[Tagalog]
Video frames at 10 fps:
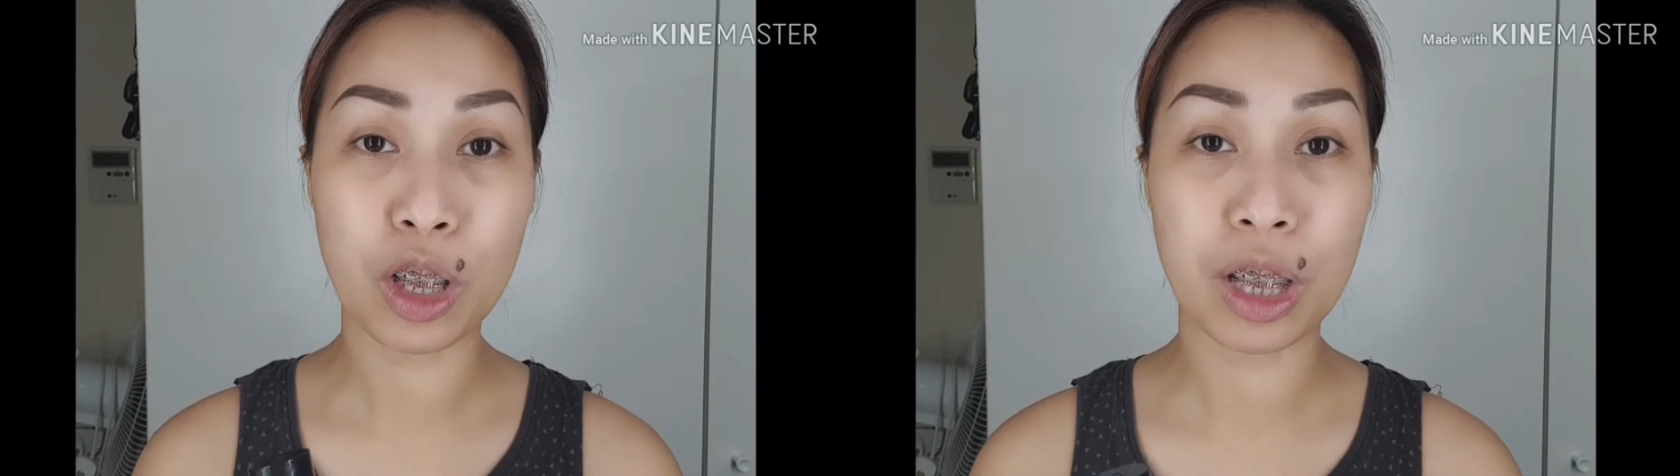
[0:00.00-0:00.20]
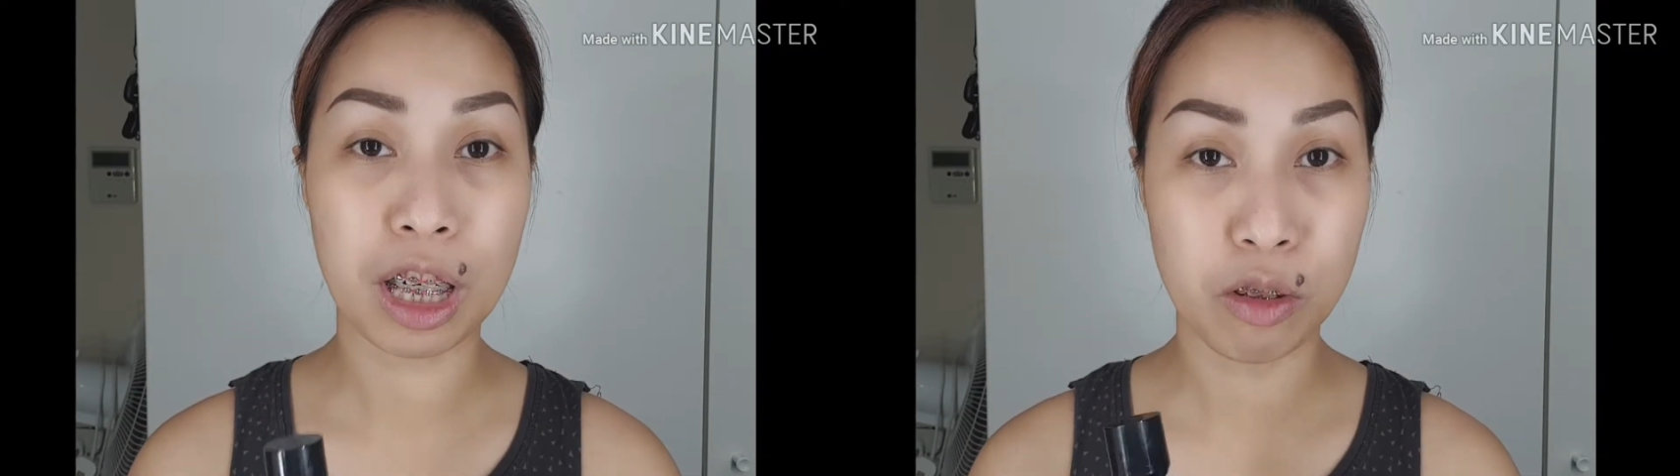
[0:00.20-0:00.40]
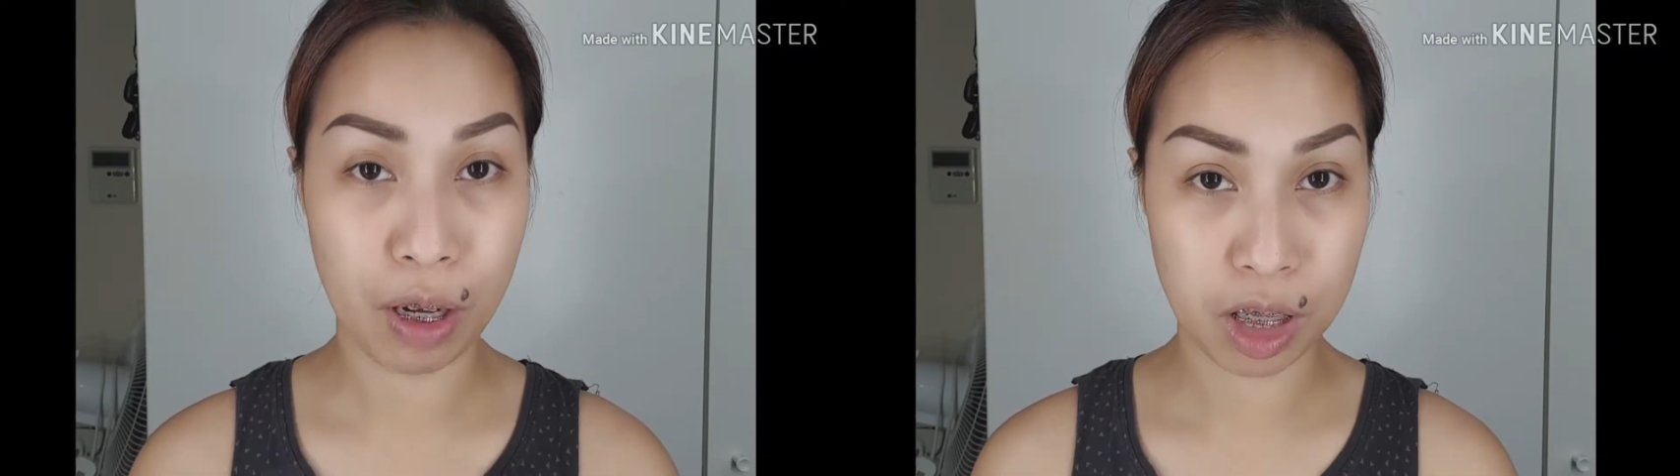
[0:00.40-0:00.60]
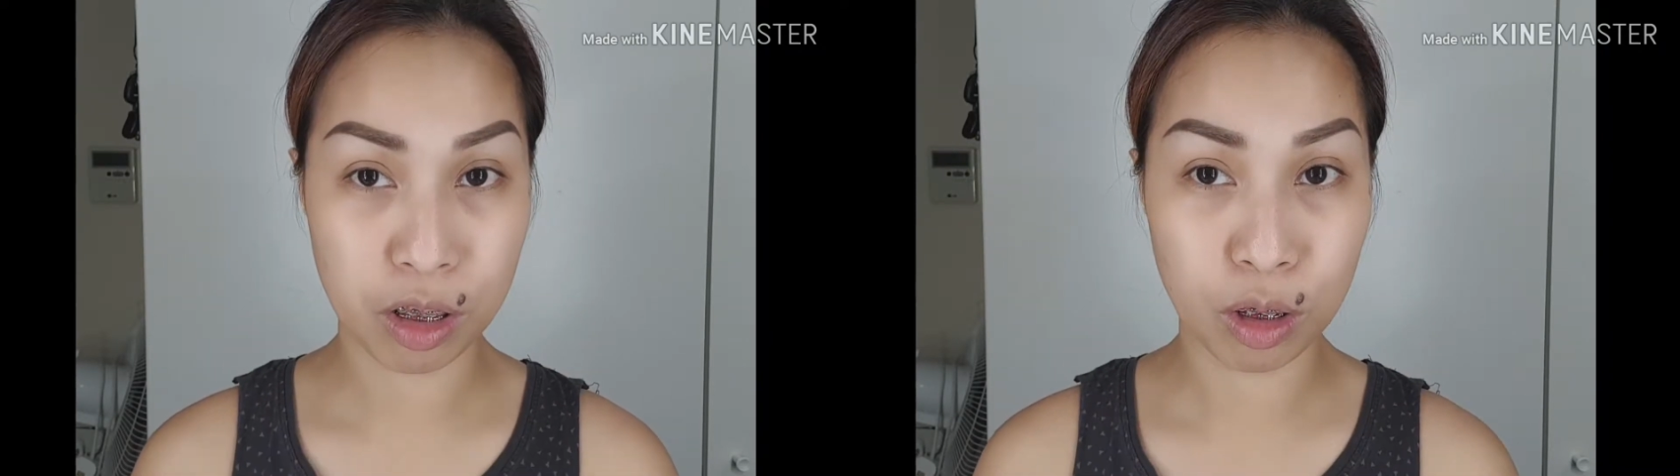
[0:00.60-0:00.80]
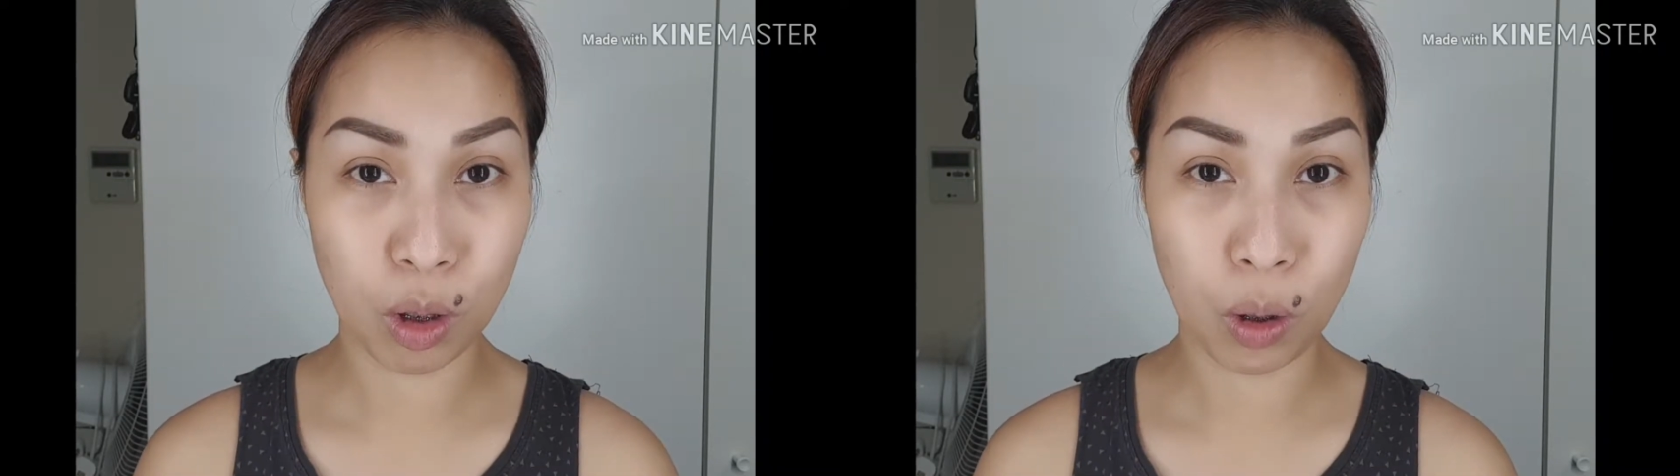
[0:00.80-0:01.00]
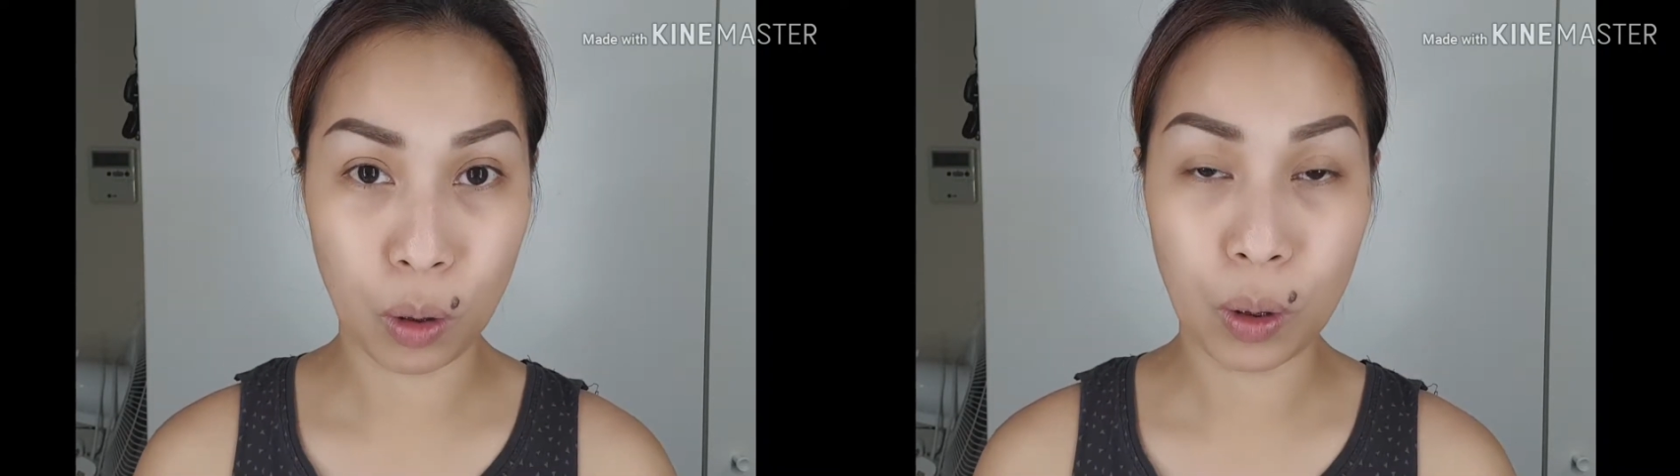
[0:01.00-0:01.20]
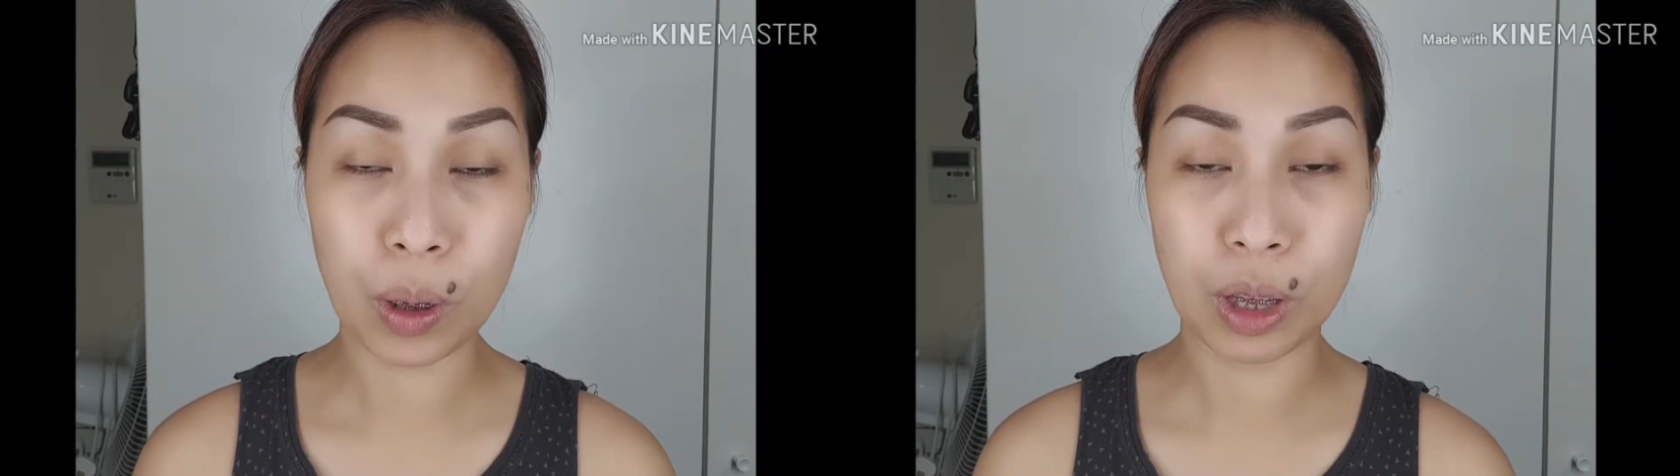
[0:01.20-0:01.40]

yung graduation ko,